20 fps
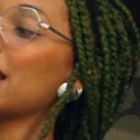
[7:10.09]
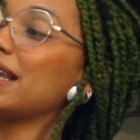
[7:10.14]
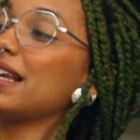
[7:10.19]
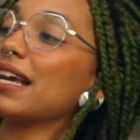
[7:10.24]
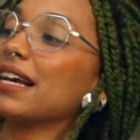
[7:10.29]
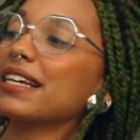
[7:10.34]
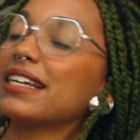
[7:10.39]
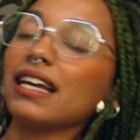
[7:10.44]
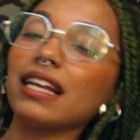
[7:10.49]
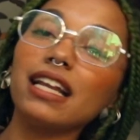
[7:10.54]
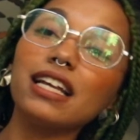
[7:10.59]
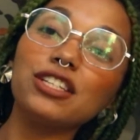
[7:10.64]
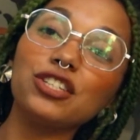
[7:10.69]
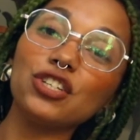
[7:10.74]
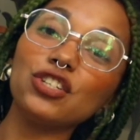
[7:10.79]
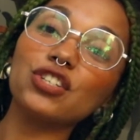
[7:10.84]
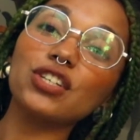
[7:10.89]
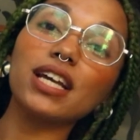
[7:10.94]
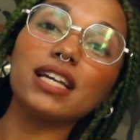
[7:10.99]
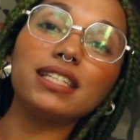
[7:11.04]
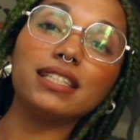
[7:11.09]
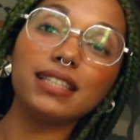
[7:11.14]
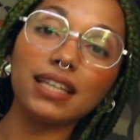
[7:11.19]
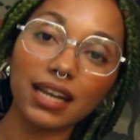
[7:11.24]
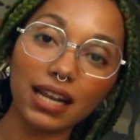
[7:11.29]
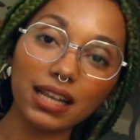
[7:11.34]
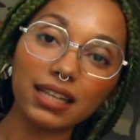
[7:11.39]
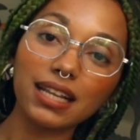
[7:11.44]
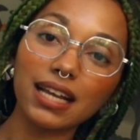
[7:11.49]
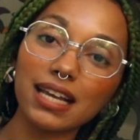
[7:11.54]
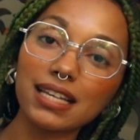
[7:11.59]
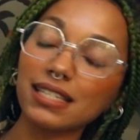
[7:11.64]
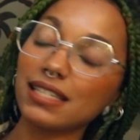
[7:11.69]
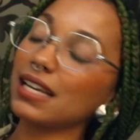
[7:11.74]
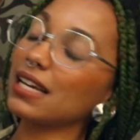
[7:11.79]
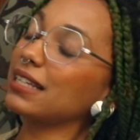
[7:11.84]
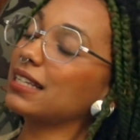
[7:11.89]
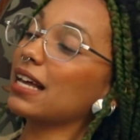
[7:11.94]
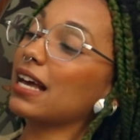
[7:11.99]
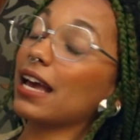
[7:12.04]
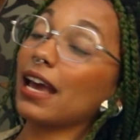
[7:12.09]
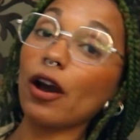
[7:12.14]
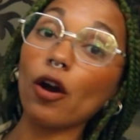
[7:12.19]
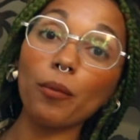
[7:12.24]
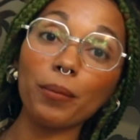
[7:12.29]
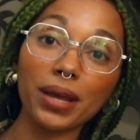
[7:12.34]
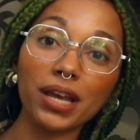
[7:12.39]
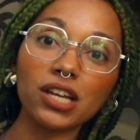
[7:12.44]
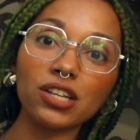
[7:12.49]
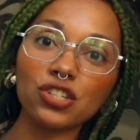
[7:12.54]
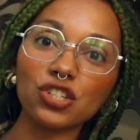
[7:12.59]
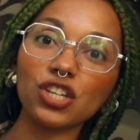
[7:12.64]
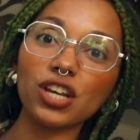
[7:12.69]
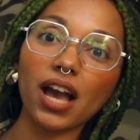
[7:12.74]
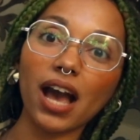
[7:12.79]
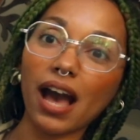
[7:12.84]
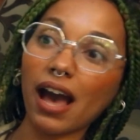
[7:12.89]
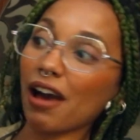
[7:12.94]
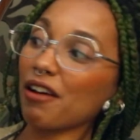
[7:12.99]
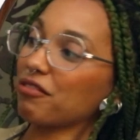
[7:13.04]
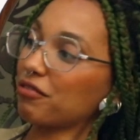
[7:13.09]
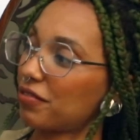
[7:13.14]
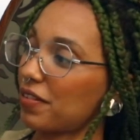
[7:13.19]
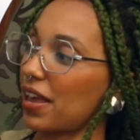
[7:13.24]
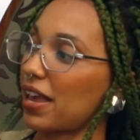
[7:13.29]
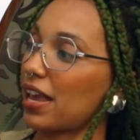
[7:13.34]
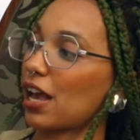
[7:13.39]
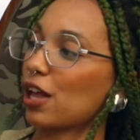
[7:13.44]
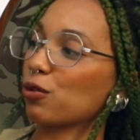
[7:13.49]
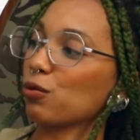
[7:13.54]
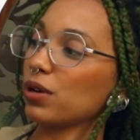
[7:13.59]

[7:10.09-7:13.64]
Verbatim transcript: E aqui ela diz que a estrela da receita é realmente a aveia